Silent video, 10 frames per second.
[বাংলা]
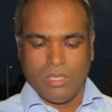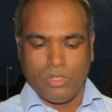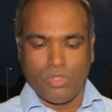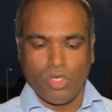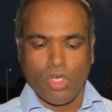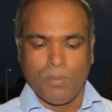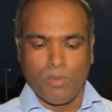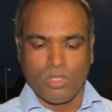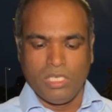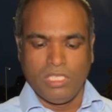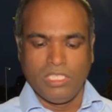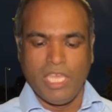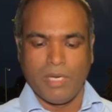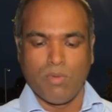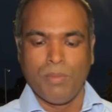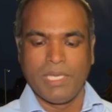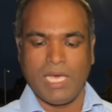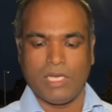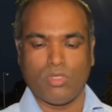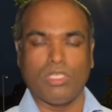জনপ্রতিনিধিদের
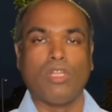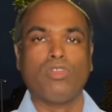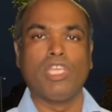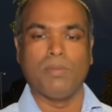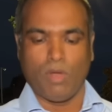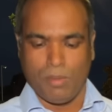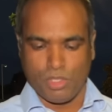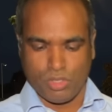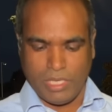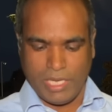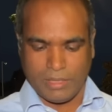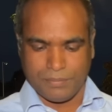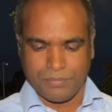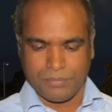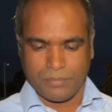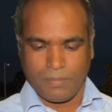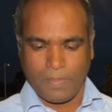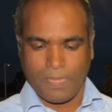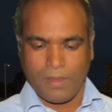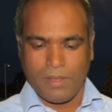ভূমিকার তদারকির পরামর্শ দেন
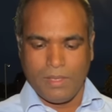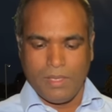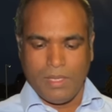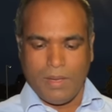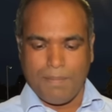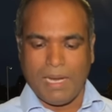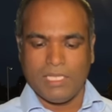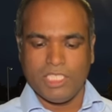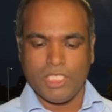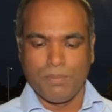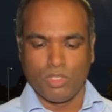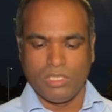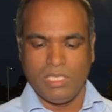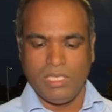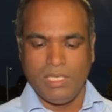বাংলাদেশ প্রতিদিন